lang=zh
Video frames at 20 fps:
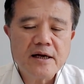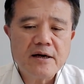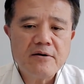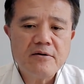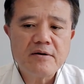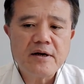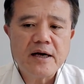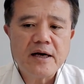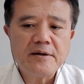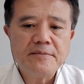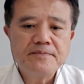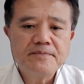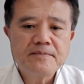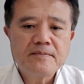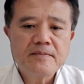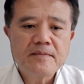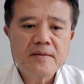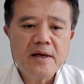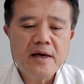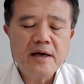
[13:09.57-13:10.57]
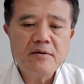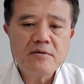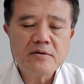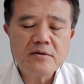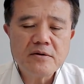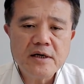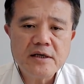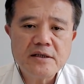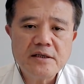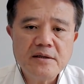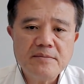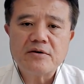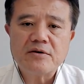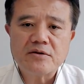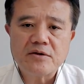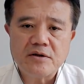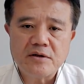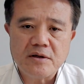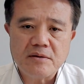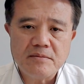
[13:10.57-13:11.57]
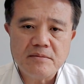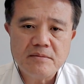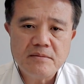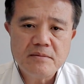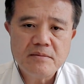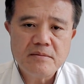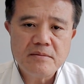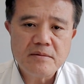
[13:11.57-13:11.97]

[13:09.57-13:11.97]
到后来，哎，我说，哎，讯号走了。